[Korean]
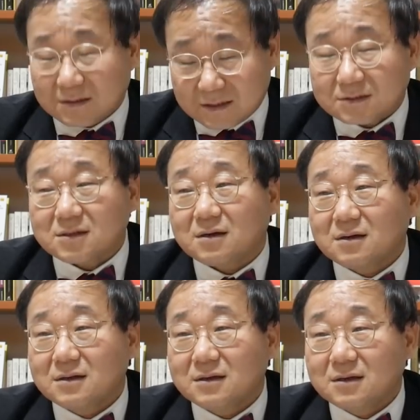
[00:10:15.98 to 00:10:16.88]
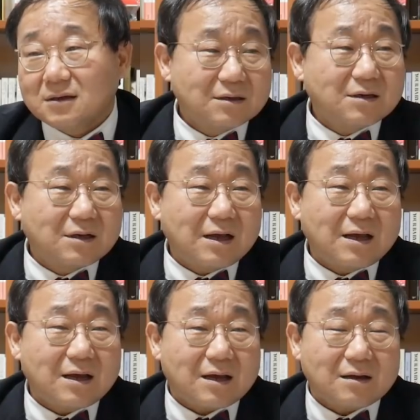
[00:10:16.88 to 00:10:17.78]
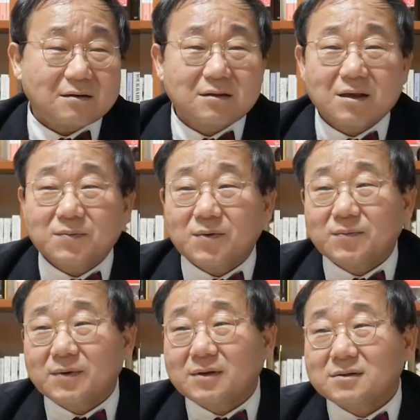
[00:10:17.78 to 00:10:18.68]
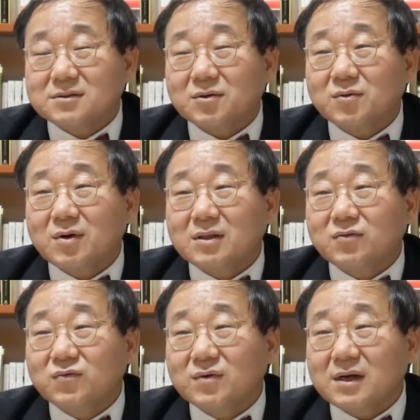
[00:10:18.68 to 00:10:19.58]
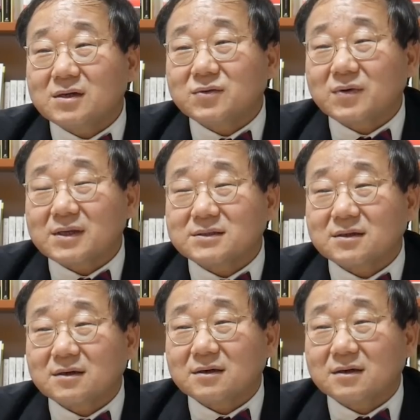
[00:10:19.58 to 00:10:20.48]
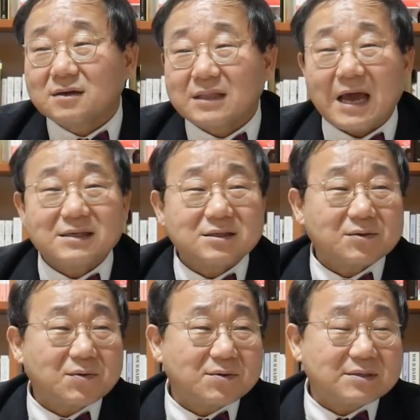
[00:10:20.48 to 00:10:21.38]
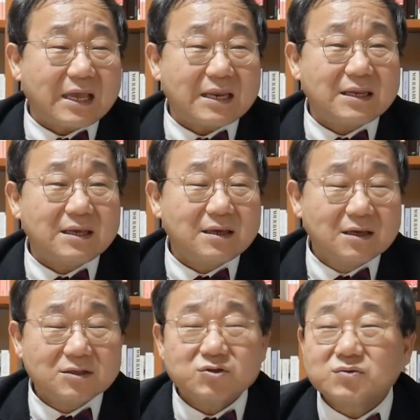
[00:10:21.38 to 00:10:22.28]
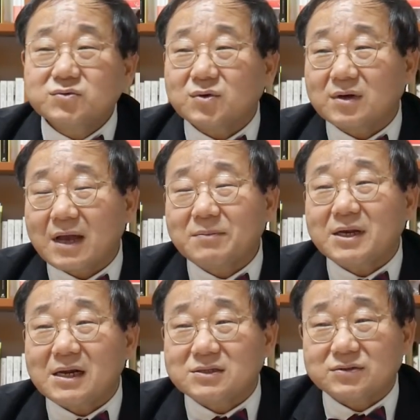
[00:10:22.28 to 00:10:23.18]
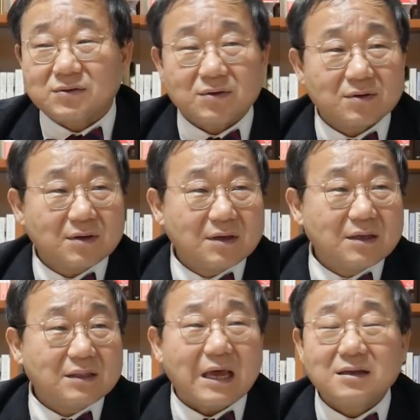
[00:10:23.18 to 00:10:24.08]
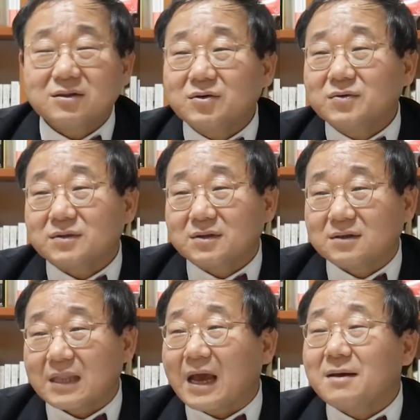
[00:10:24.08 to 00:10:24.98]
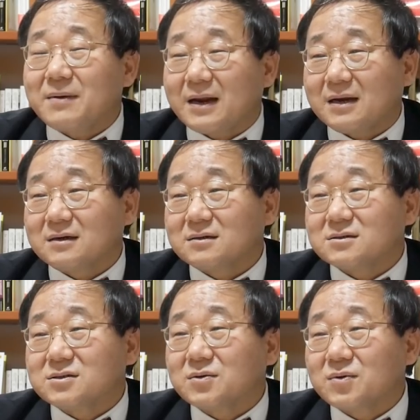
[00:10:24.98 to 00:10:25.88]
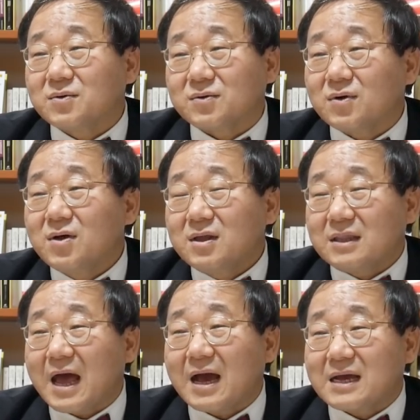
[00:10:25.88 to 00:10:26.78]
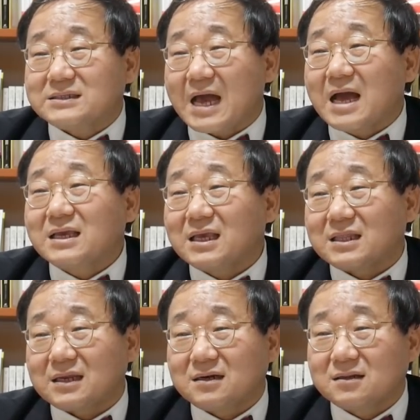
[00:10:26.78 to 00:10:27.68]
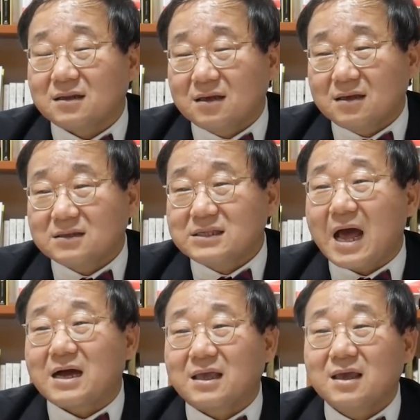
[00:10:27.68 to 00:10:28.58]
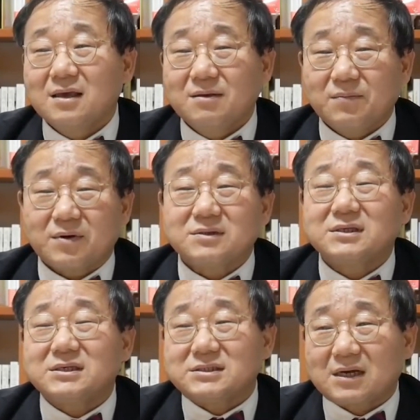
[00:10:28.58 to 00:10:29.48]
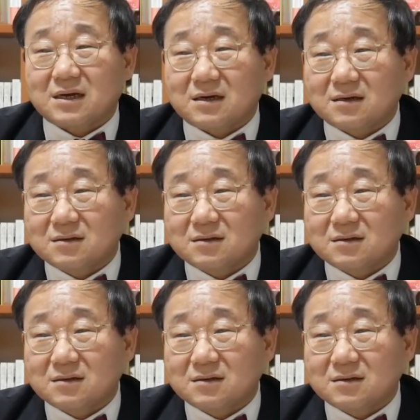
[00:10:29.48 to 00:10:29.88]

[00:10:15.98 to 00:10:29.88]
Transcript: 그렇죠. 그러니까 어떻게 보면 성공한 누군가를 통해서 나의 성공을 대리 충족하면 할수록 나는 더욱더 내가 바라는 그 성공으로 나아가지 않게 되는 상황이 벌어지기 시작하는